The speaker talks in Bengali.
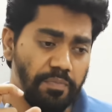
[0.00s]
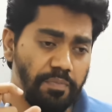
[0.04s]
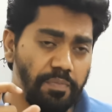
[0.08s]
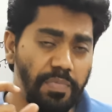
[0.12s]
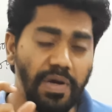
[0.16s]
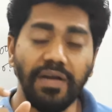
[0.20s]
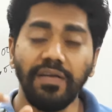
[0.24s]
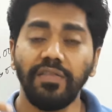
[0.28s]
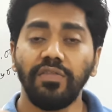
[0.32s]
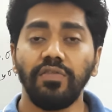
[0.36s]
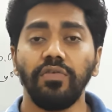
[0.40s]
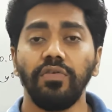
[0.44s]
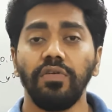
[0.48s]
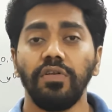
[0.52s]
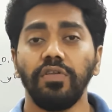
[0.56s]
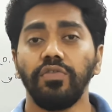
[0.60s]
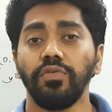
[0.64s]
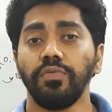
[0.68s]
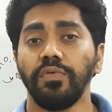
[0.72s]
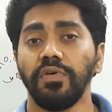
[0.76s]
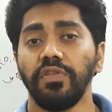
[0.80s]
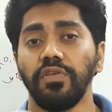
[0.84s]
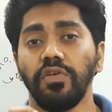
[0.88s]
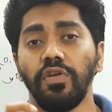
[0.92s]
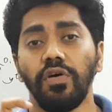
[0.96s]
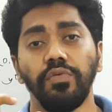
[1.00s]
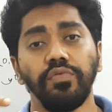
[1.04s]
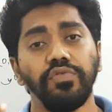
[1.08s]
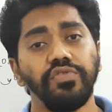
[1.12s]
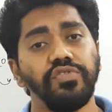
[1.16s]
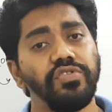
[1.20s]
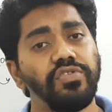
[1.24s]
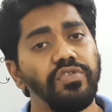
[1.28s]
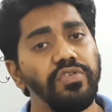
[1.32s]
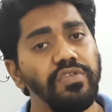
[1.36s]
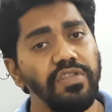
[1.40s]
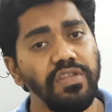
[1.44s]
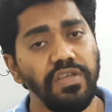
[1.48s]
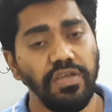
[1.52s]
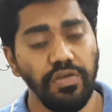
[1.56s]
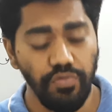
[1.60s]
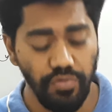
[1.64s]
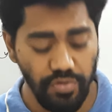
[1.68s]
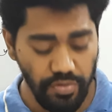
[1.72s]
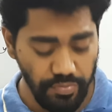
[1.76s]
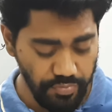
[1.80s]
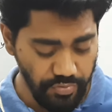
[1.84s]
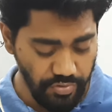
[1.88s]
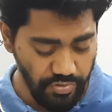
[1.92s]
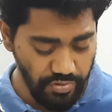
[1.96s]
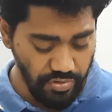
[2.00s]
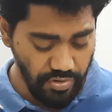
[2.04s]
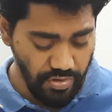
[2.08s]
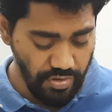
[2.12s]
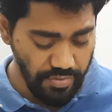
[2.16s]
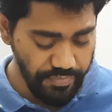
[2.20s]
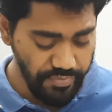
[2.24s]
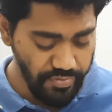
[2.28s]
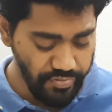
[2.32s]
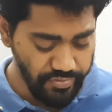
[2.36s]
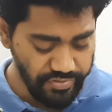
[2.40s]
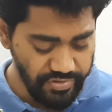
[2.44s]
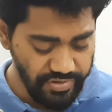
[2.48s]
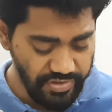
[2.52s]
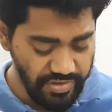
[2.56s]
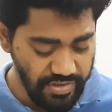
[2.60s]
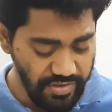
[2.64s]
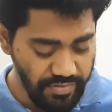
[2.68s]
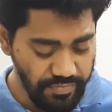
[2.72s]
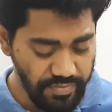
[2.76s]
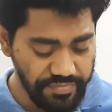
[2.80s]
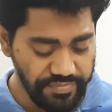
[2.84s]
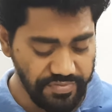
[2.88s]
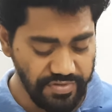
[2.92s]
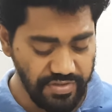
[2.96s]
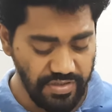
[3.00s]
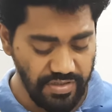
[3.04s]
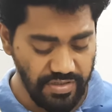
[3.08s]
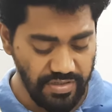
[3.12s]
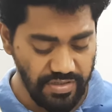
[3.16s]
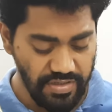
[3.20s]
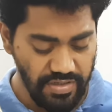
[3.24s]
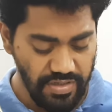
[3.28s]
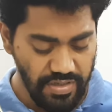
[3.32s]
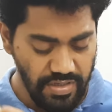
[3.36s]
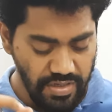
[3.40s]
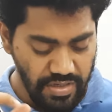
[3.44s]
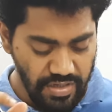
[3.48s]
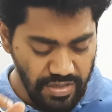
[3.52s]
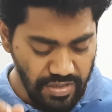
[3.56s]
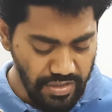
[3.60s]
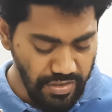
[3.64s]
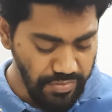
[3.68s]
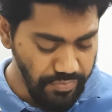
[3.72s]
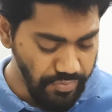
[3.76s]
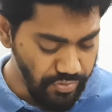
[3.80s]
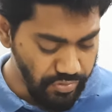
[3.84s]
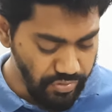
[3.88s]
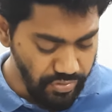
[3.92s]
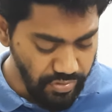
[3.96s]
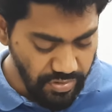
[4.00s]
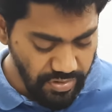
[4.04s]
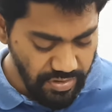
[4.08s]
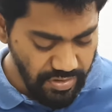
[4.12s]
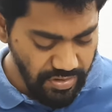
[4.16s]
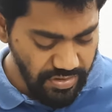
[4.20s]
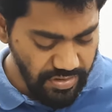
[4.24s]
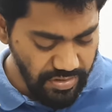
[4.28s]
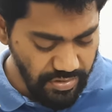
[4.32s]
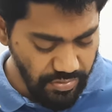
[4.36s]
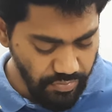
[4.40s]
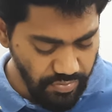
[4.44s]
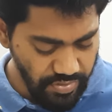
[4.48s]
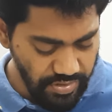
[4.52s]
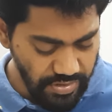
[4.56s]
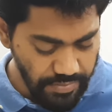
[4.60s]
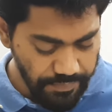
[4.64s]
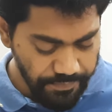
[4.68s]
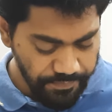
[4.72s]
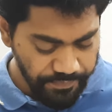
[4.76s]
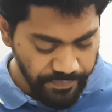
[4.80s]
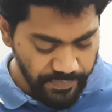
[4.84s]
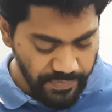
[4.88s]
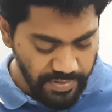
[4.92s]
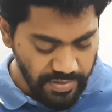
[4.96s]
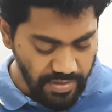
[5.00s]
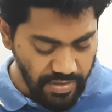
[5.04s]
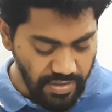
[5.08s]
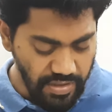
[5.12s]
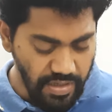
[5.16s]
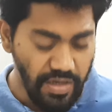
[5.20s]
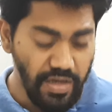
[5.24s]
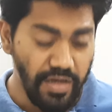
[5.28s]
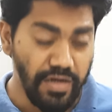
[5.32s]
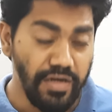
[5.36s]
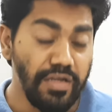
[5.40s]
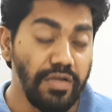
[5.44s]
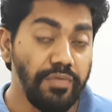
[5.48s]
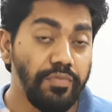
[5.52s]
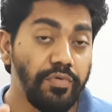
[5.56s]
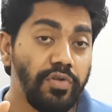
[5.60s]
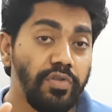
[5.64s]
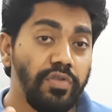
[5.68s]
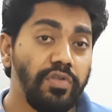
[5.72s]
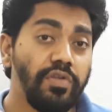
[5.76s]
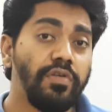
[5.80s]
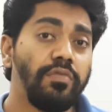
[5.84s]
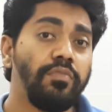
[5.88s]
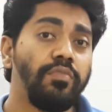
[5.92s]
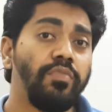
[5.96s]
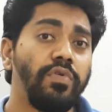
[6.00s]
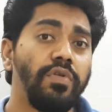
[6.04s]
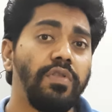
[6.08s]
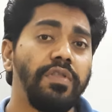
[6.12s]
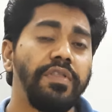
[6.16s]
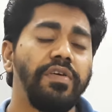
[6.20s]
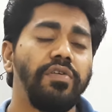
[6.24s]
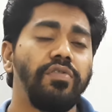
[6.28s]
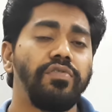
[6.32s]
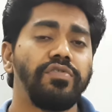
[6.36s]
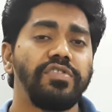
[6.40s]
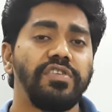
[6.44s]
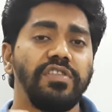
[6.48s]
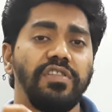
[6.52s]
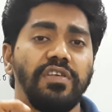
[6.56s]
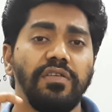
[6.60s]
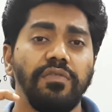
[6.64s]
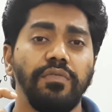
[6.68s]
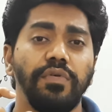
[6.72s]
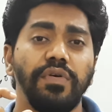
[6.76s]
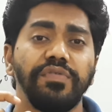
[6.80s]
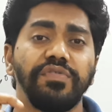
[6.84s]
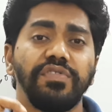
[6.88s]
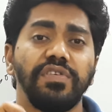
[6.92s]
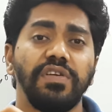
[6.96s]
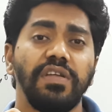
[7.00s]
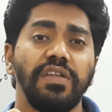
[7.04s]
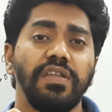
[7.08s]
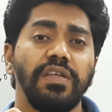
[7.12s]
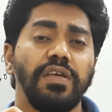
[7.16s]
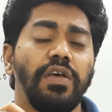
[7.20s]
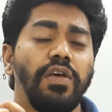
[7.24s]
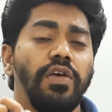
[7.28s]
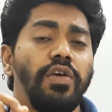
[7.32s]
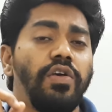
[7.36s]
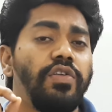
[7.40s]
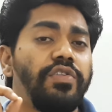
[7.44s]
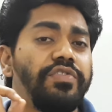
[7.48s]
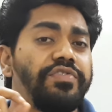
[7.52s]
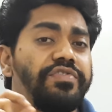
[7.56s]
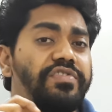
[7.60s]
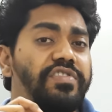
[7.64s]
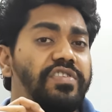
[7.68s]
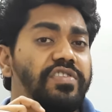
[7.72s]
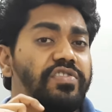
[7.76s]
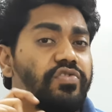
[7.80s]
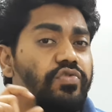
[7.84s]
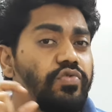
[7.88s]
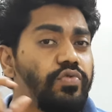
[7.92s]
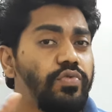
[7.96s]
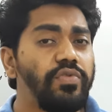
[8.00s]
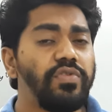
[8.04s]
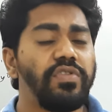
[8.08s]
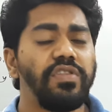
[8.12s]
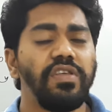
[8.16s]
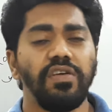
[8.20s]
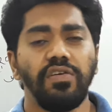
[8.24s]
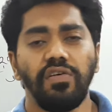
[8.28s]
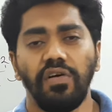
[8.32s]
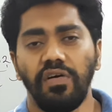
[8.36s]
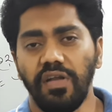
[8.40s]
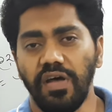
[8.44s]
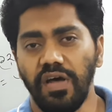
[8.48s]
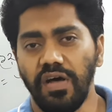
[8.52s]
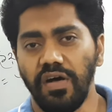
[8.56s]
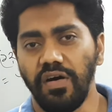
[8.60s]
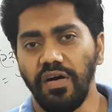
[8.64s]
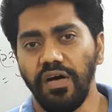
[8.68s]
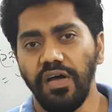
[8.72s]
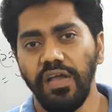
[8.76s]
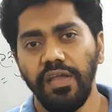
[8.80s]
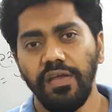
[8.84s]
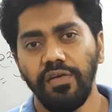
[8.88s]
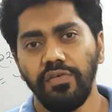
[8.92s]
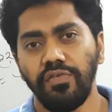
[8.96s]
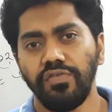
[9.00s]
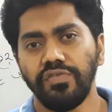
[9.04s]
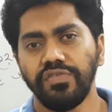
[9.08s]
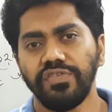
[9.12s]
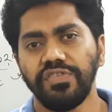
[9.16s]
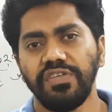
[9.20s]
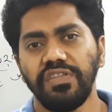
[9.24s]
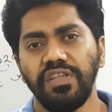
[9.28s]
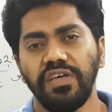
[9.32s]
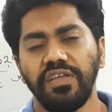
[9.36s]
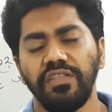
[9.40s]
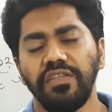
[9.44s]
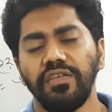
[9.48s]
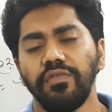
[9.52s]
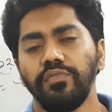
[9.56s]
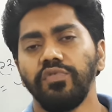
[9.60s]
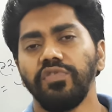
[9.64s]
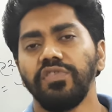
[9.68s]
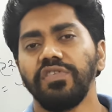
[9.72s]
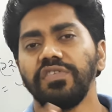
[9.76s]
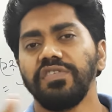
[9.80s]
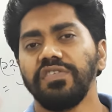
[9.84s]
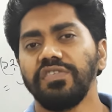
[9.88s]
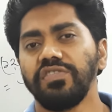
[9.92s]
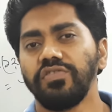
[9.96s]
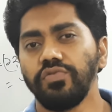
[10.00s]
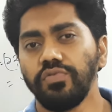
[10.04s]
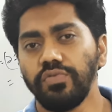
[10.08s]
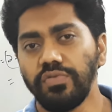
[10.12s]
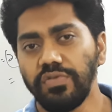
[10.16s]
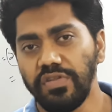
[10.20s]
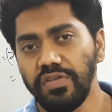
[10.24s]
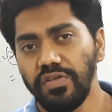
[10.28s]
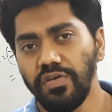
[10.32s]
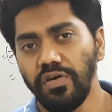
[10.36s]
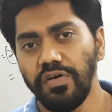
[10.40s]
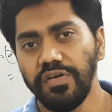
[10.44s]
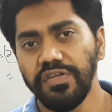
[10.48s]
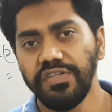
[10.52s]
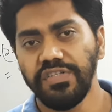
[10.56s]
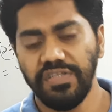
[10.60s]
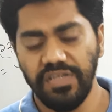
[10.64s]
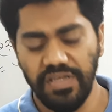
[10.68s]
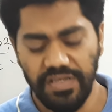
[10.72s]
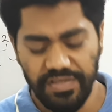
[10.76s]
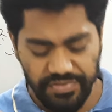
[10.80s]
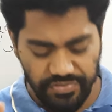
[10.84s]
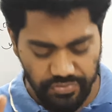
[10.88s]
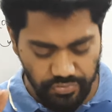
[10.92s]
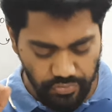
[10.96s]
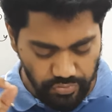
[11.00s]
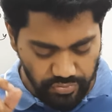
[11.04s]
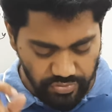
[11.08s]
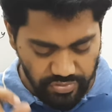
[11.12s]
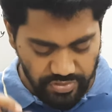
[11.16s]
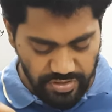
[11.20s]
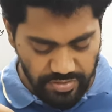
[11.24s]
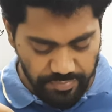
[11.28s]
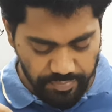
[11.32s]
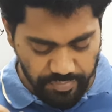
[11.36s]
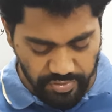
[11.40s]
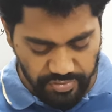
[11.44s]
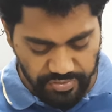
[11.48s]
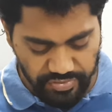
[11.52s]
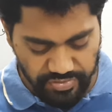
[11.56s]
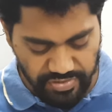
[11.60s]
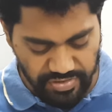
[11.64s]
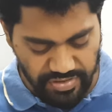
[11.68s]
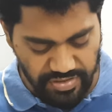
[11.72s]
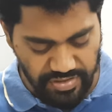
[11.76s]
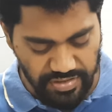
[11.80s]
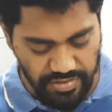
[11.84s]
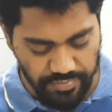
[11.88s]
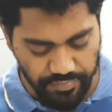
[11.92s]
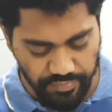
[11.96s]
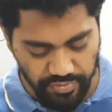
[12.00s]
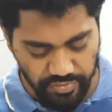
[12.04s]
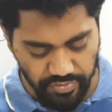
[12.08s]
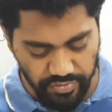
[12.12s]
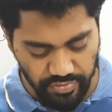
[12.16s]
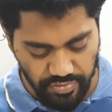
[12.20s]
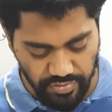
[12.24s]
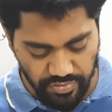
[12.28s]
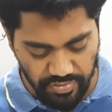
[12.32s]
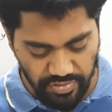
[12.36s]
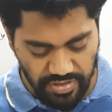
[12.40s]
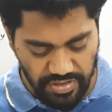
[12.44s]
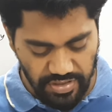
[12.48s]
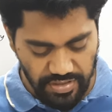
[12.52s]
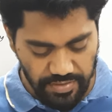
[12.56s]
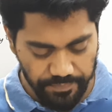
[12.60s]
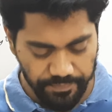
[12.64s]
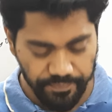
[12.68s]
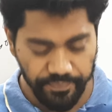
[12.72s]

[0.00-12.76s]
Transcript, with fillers: পারতে হলে তোমাদের অবশ্যই থিওরি পড়তে হবে অংশীদারি ব্যবসায়ের নিবন্ধনের থিওরি নিবন্ধন বলতে অংশীদারি ব্যবসায়ের যে চুক্তি করা হয় অংশীদারদের মধ্যে যে চুক্তি হয় সেই চুক্তিপত্রের নিবন্ধনকে